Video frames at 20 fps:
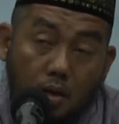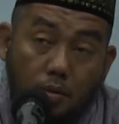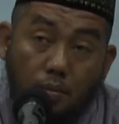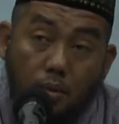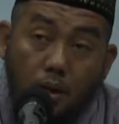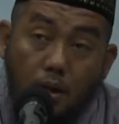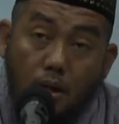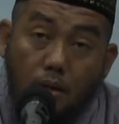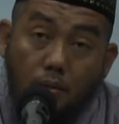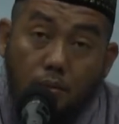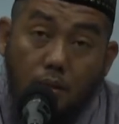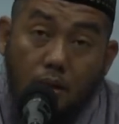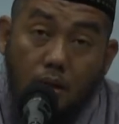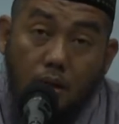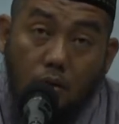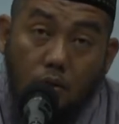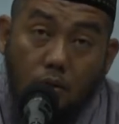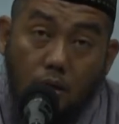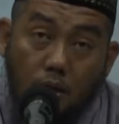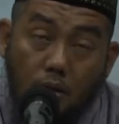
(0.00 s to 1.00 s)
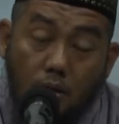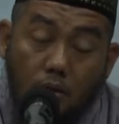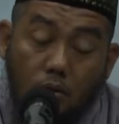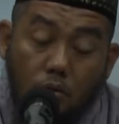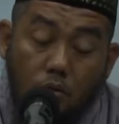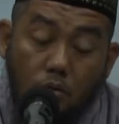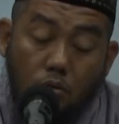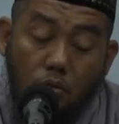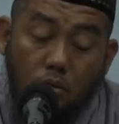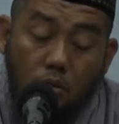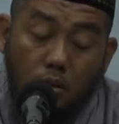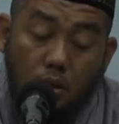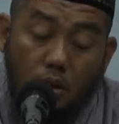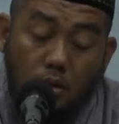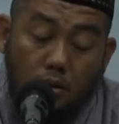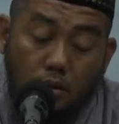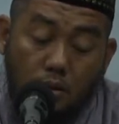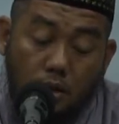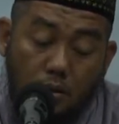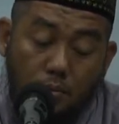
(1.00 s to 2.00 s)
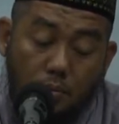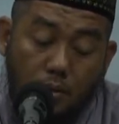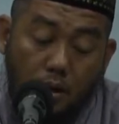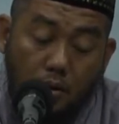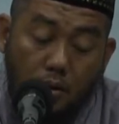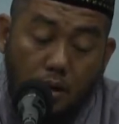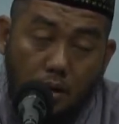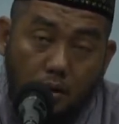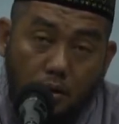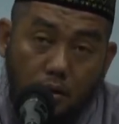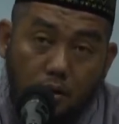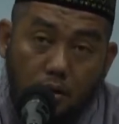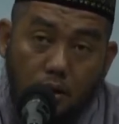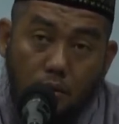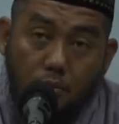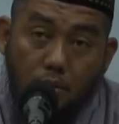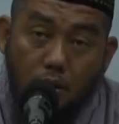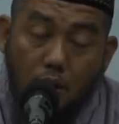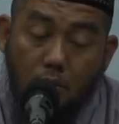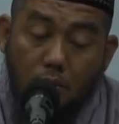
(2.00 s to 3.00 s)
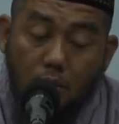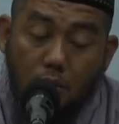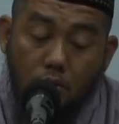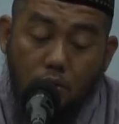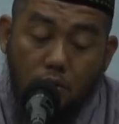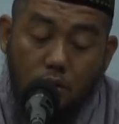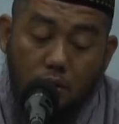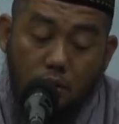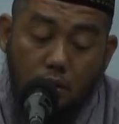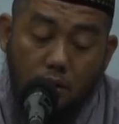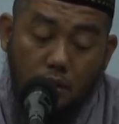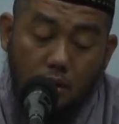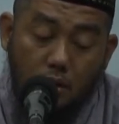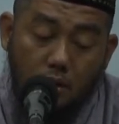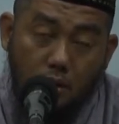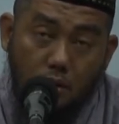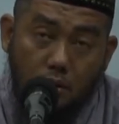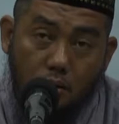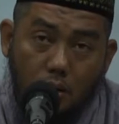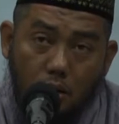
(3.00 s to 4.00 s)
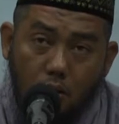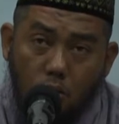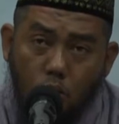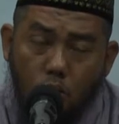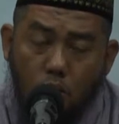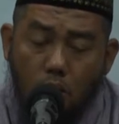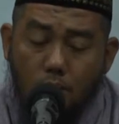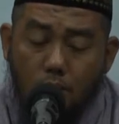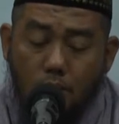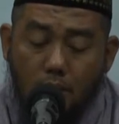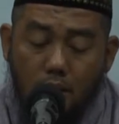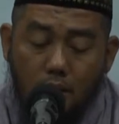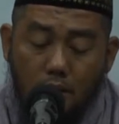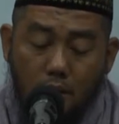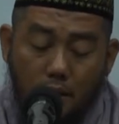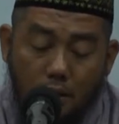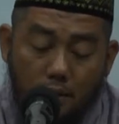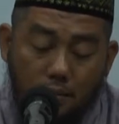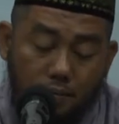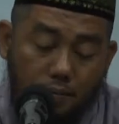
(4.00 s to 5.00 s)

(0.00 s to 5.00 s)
Maka beliau yakni Rasulullah SAW mengenalkan kepada manusia tentang Tuhan mereka.